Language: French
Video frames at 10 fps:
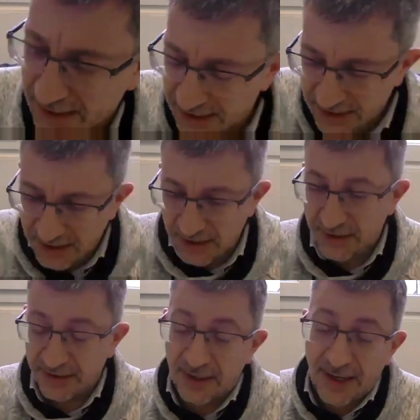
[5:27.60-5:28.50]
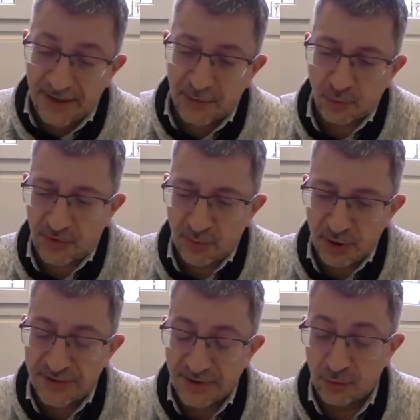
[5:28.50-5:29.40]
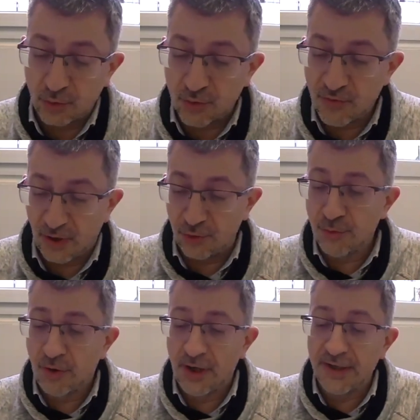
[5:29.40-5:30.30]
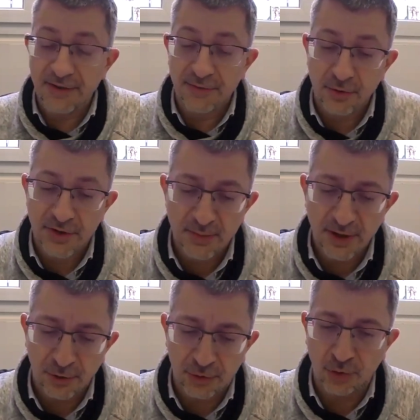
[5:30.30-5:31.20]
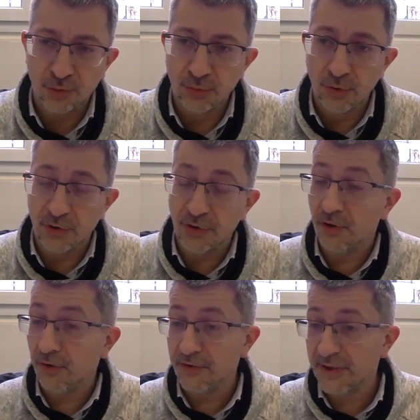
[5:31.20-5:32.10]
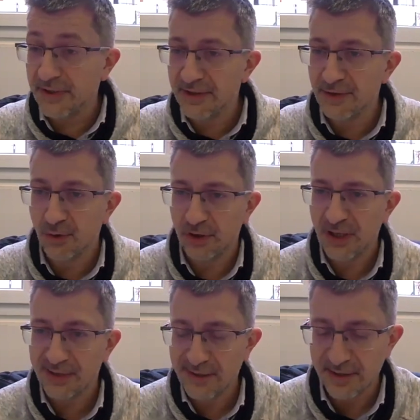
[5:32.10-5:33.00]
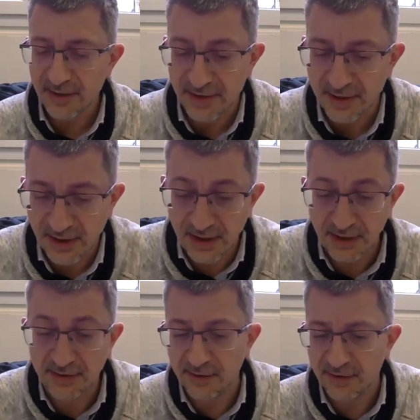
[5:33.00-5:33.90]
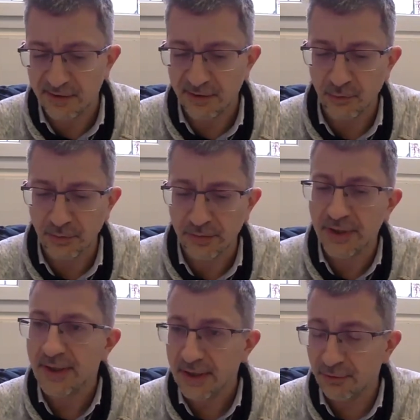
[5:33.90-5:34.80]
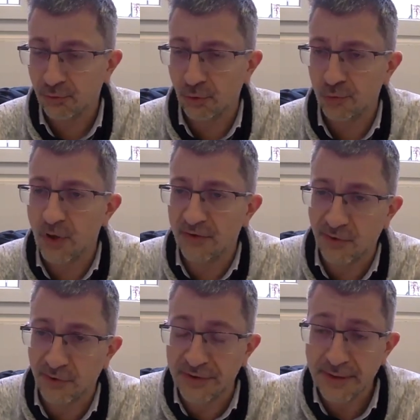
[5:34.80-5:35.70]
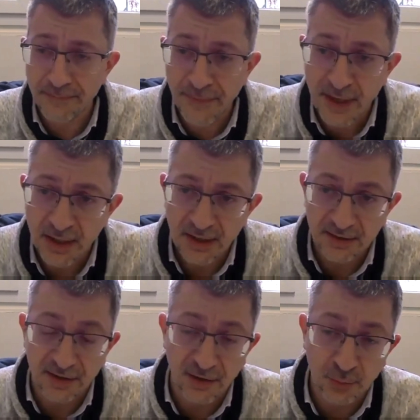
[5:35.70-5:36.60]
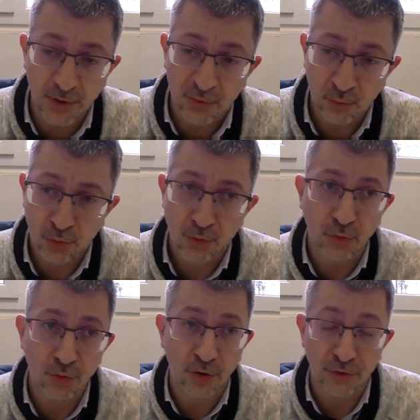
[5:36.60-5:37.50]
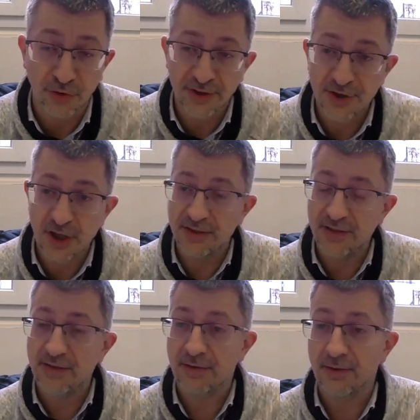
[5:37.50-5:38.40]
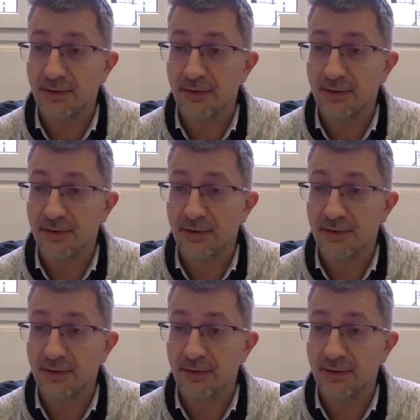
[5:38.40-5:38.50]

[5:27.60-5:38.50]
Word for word: Euh, la responsabilité de ce gouvernement, elle est évoquée bien entendu dans un éditorial qui est titré cette saison et surtout la santé, cette expression que l'on entendait jadis